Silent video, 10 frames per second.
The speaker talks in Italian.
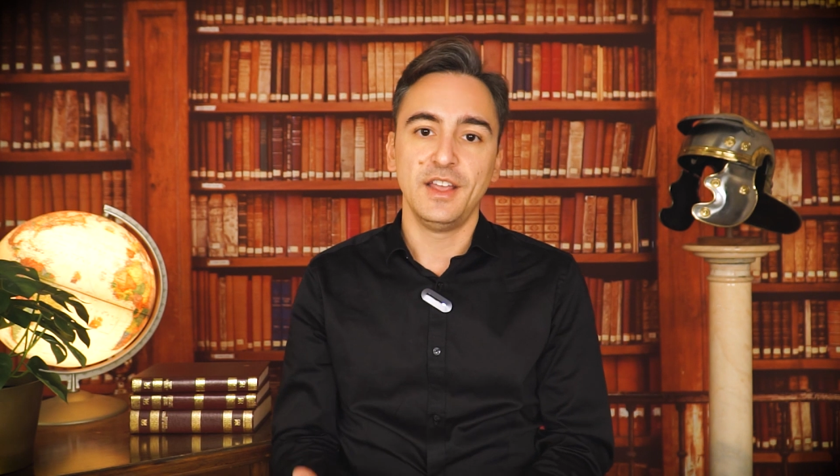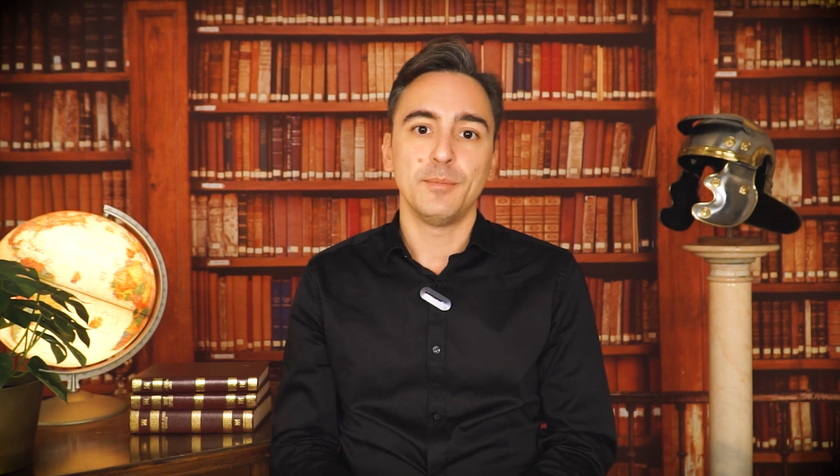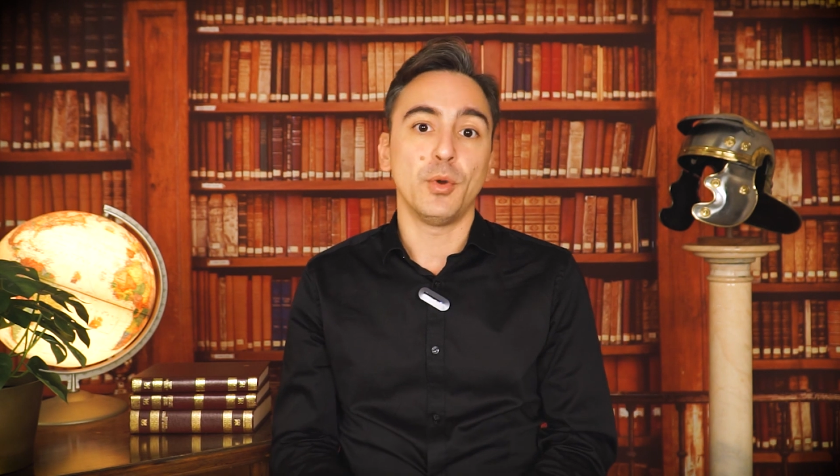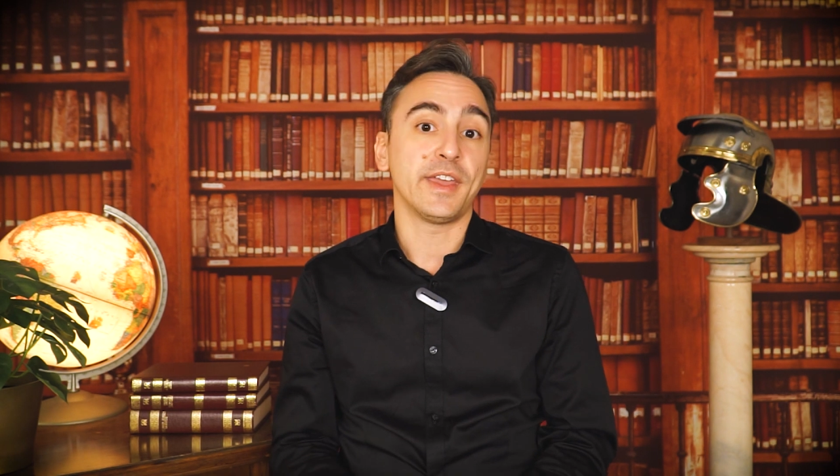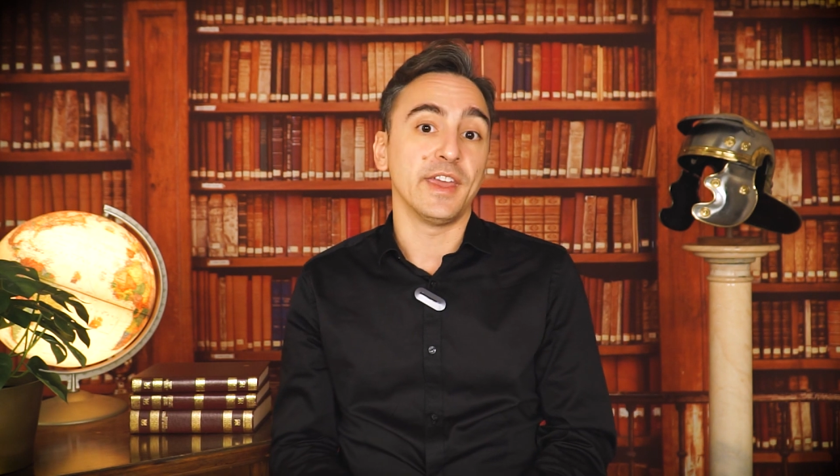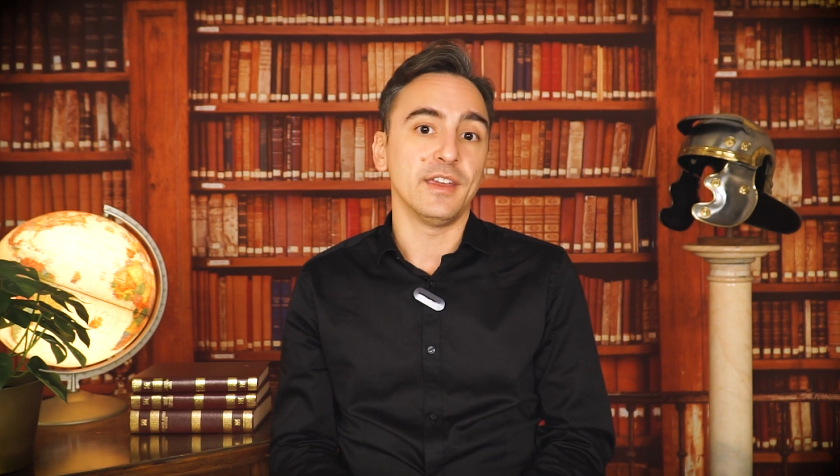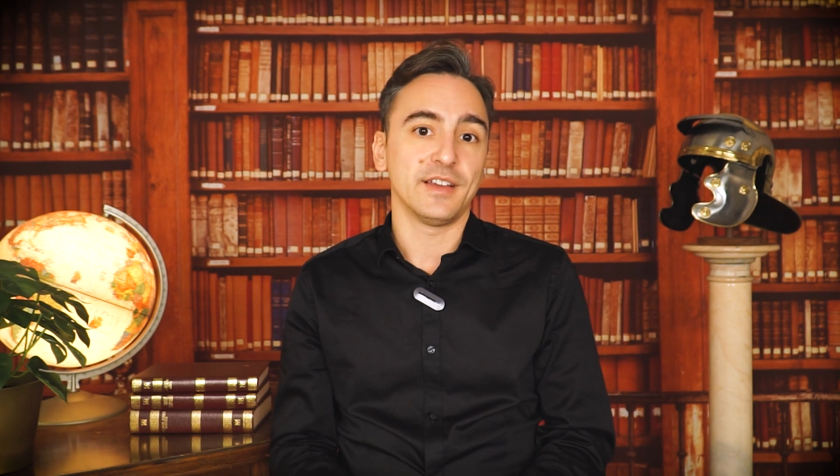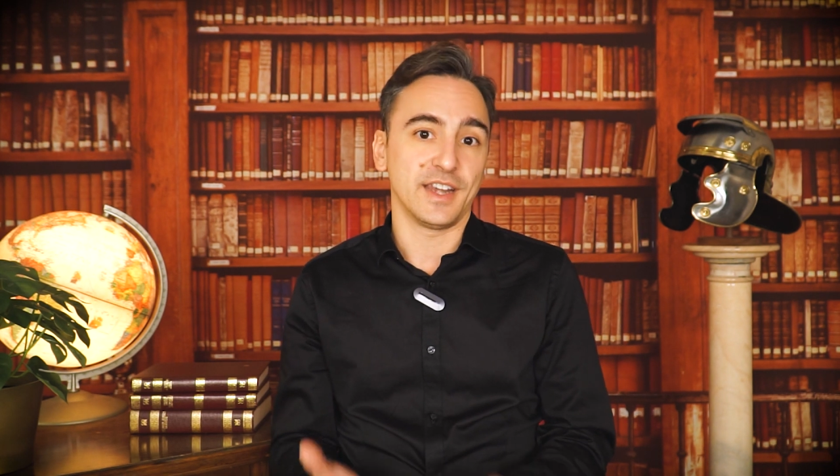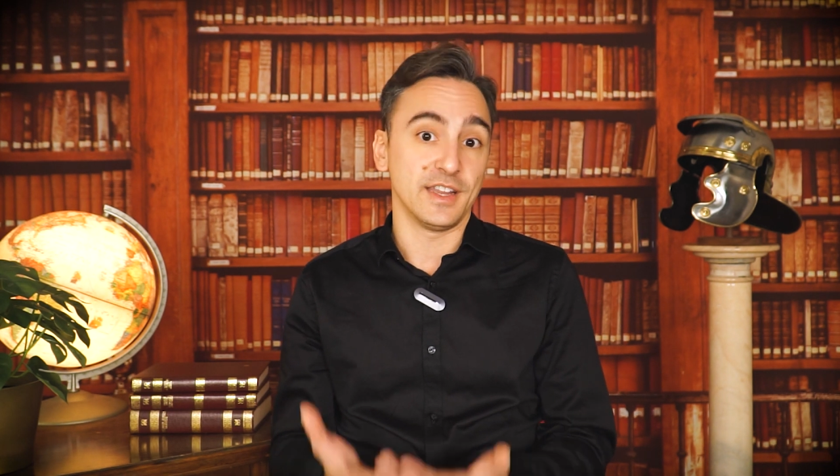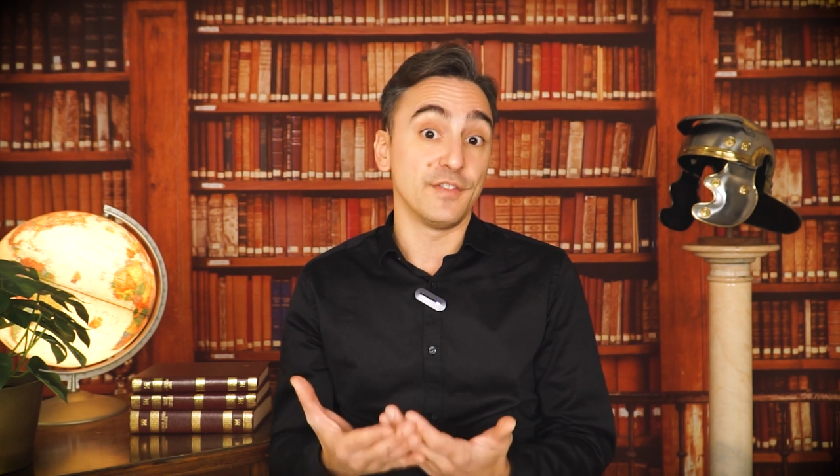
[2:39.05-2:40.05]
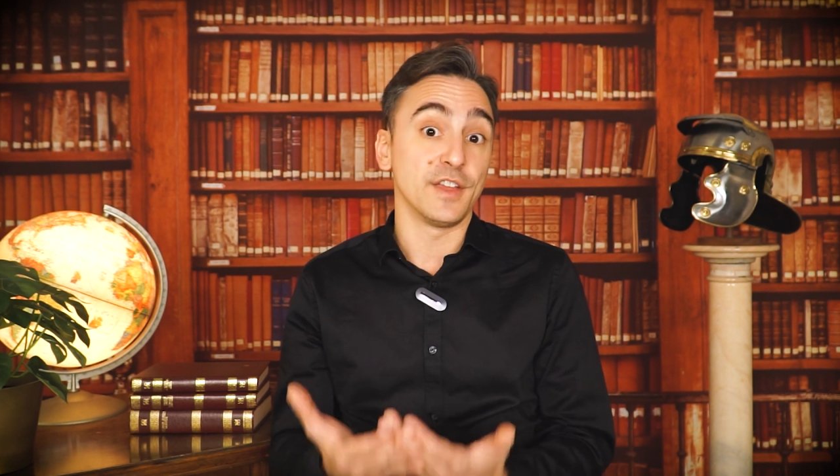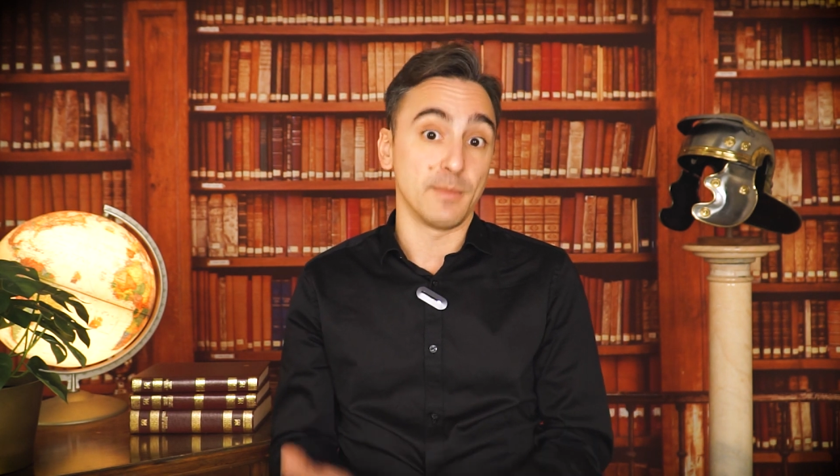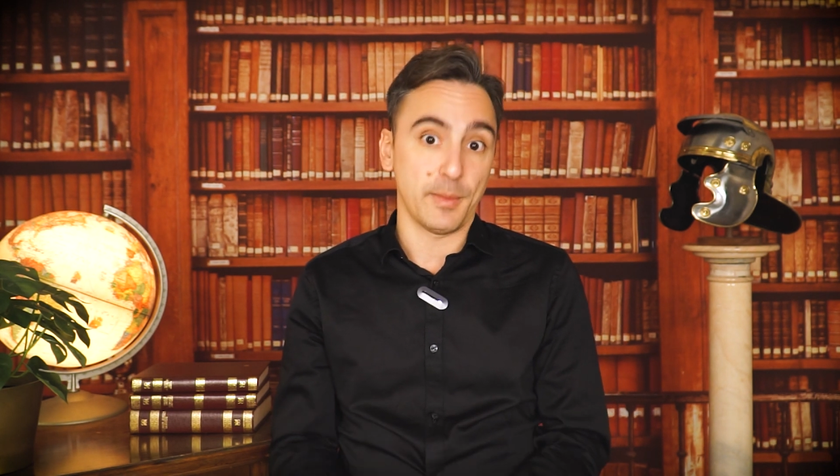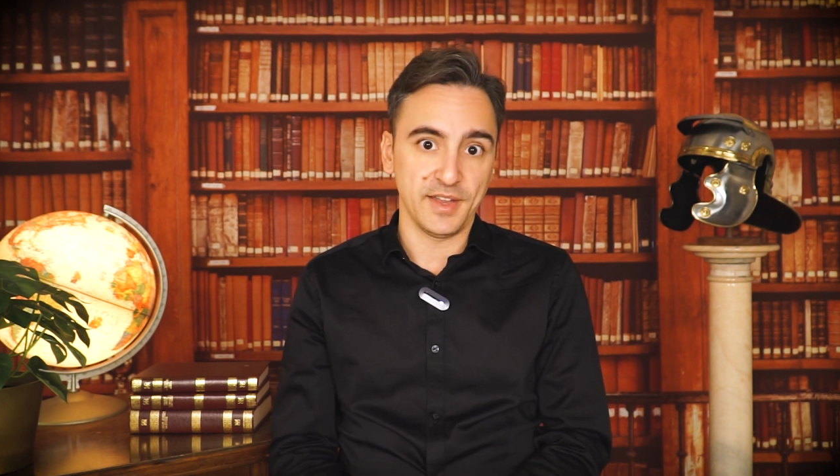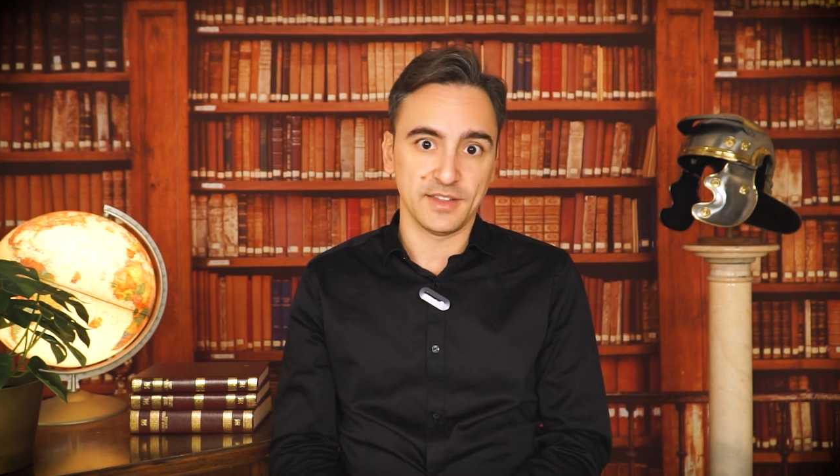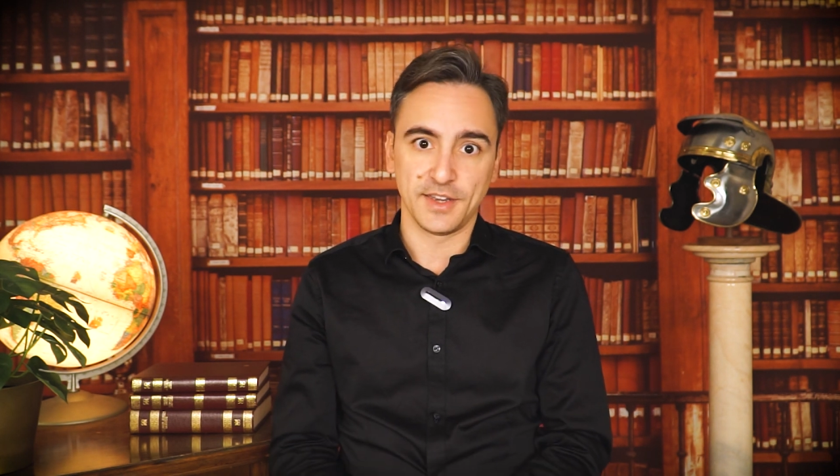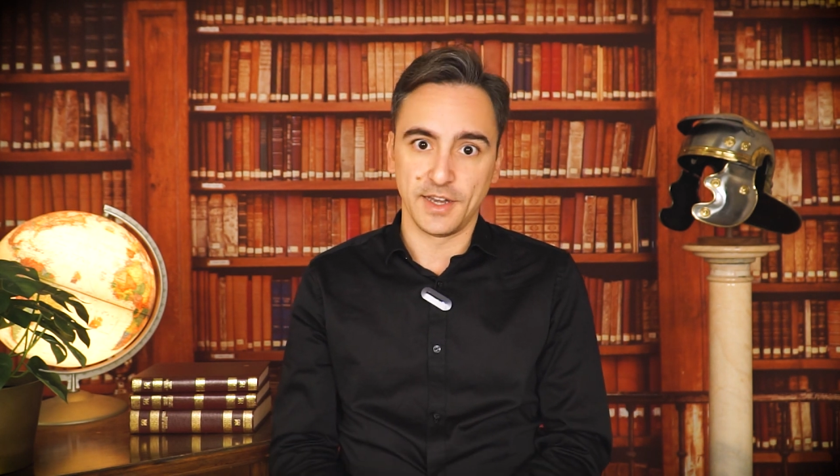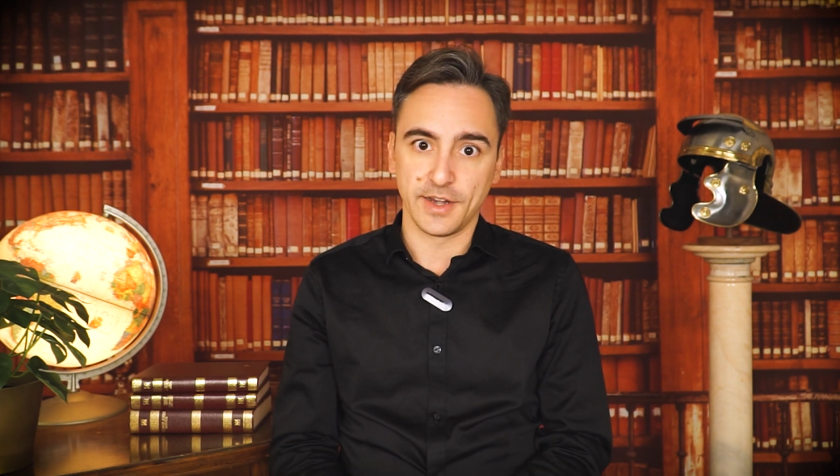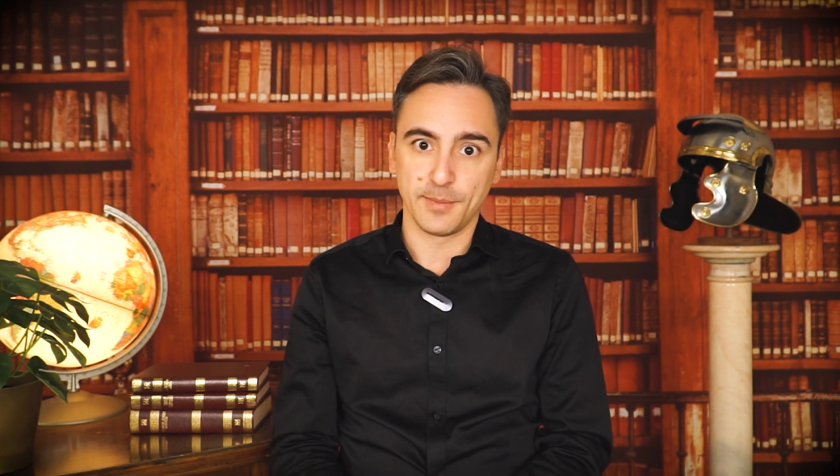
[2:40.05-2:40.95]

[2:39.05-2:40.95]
poiché crede fermamente nella